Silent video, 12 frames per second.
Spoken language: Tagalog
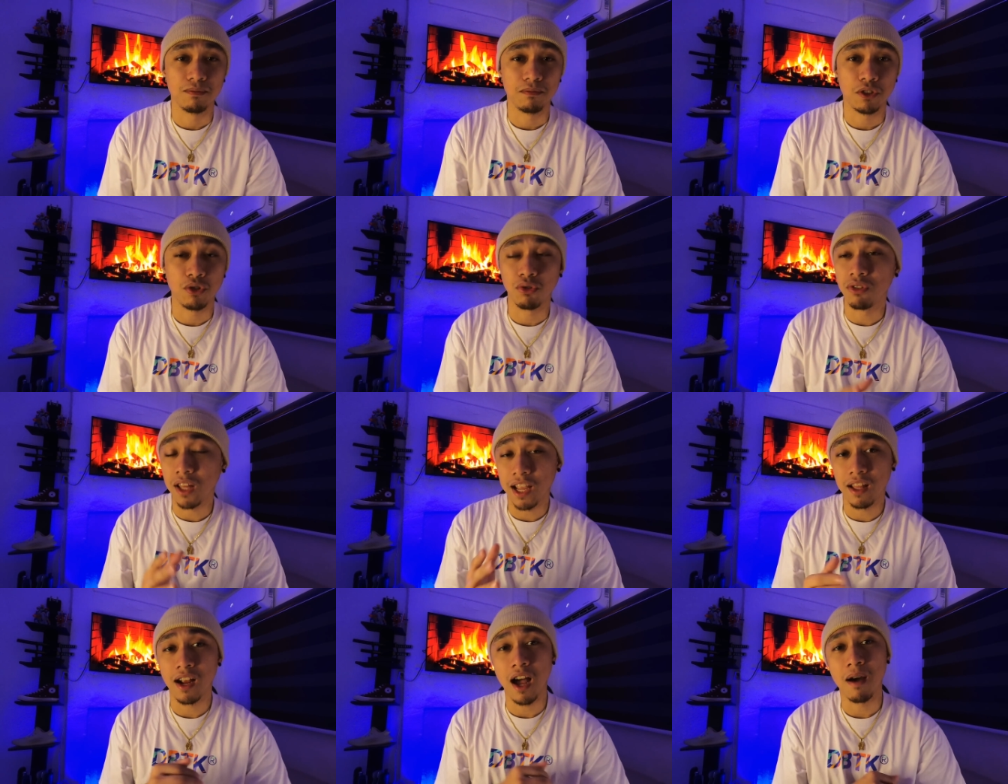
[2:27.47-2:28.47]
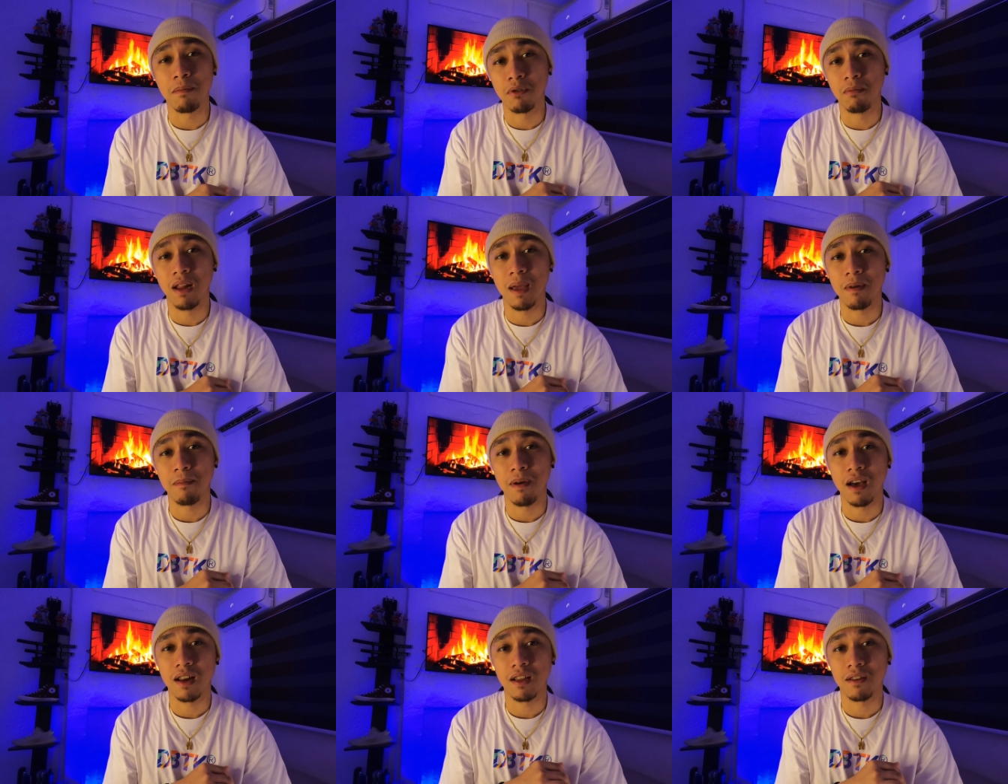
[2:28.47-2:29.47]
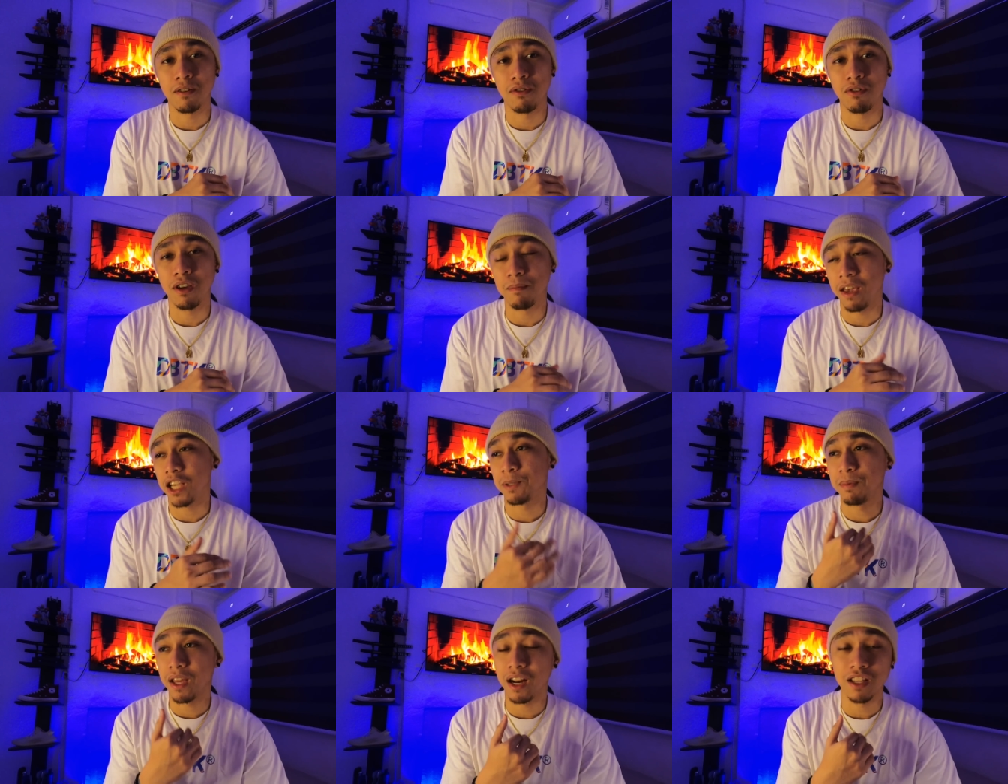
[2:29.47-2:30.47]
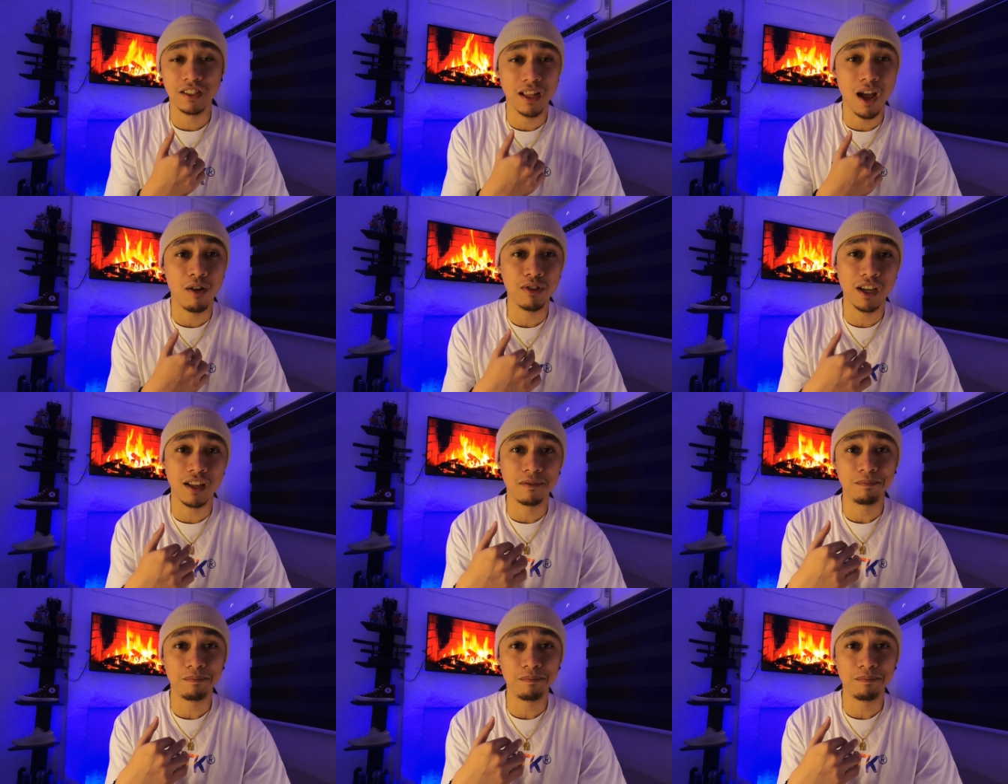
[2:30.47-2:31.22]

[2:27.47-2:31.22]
So, doon tayo nagka problema pare. Okay, may experience na ako niyan.